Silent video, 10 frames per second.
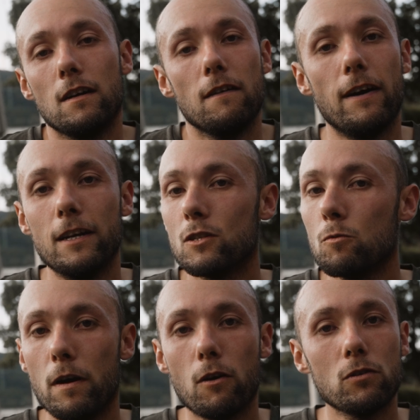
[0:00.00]
War eine
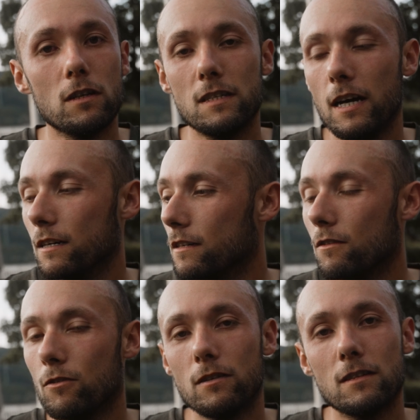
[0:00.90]
super runde Sache
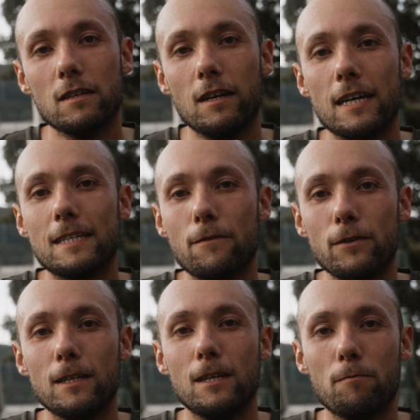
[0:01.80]
und äh, hat
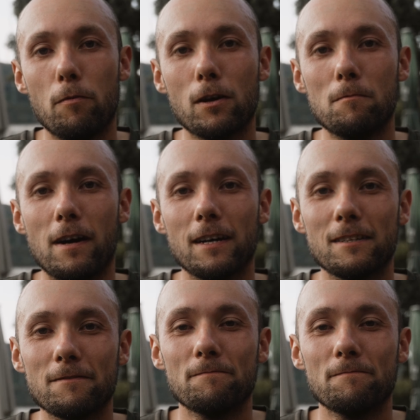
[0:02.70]
definitiv Bock gemacht.